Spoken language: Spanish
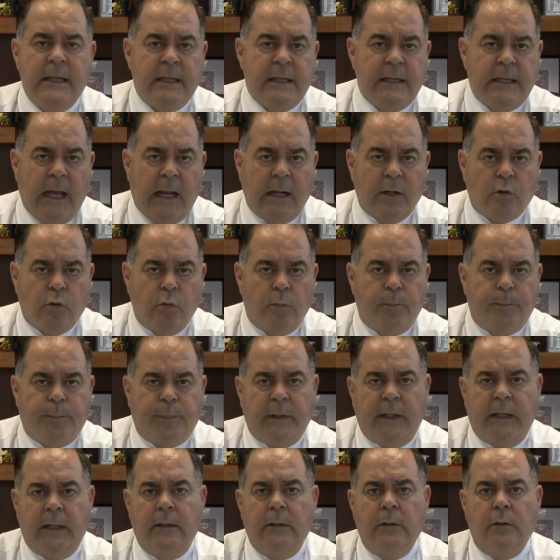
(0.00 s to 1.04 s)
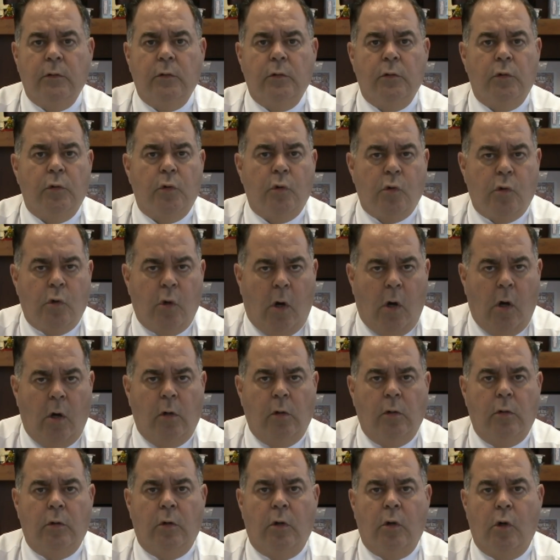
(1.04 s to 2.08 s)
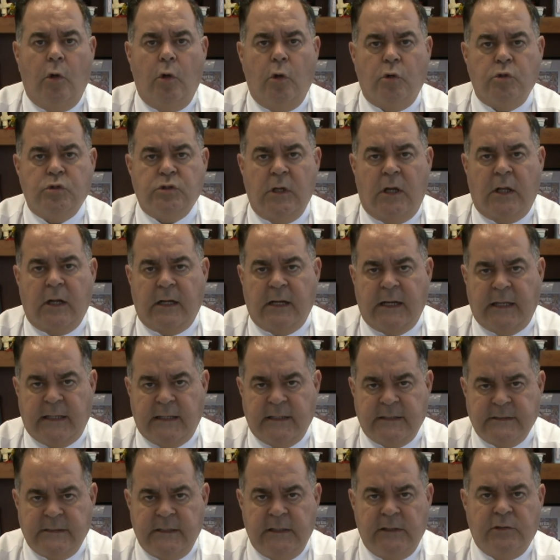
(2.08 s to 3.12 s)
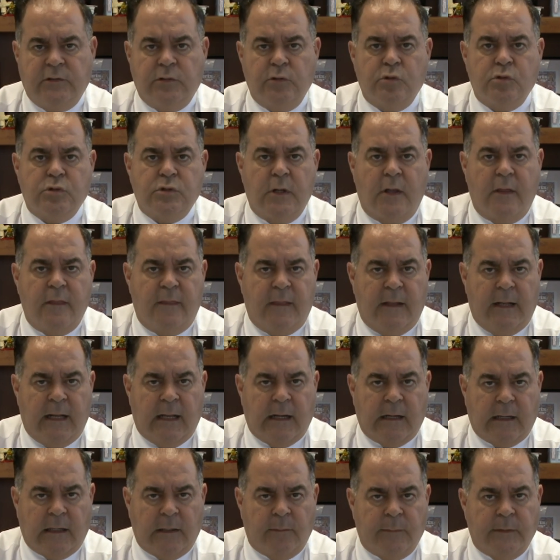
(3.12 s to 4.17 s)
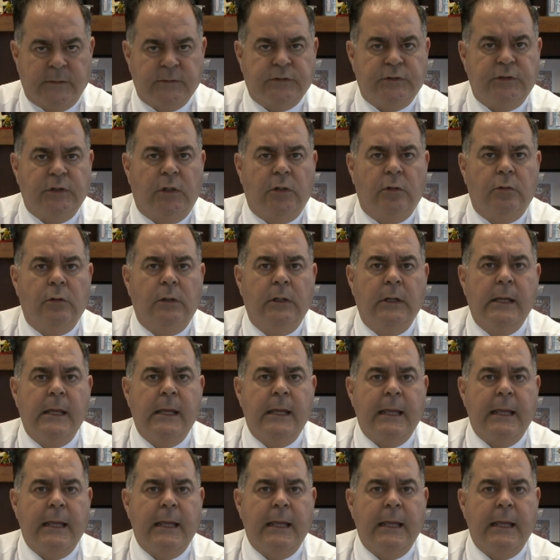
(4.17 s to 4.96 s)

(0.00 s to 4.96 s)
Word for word: y al cumplir con los requisitos de la reclamación,